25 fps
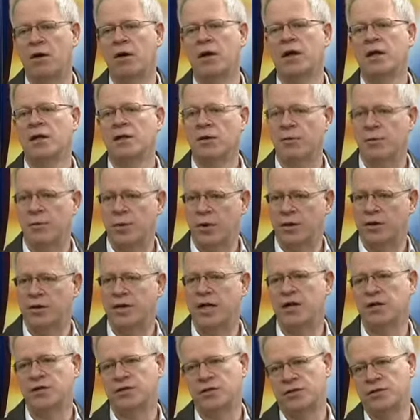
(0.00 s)
Então
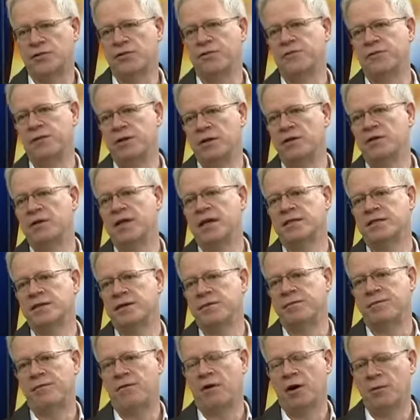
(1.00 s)
proteja o seu filho dessa
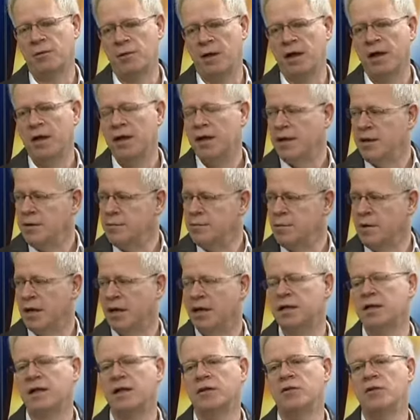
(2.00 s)
forma e
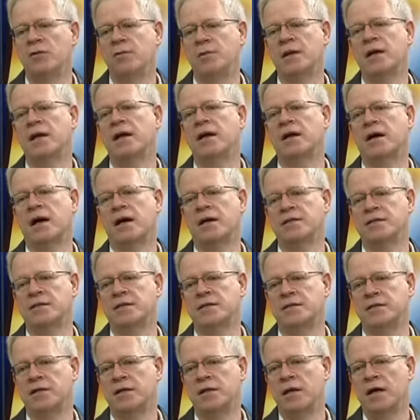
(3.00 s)
manda dormir na casa,
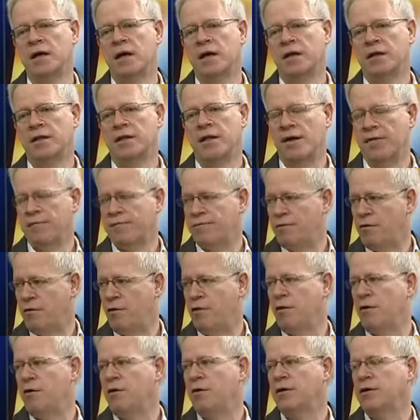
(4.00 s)
assim, da
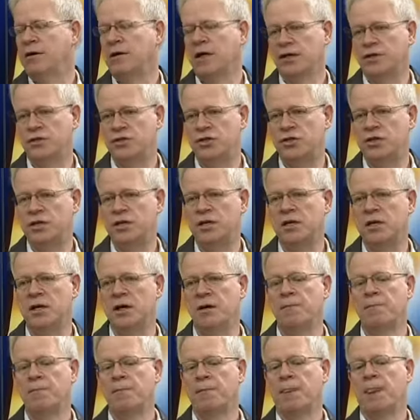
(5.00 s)
avó, da tia,
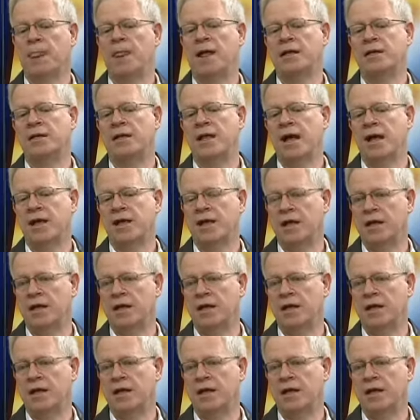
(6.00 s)
até que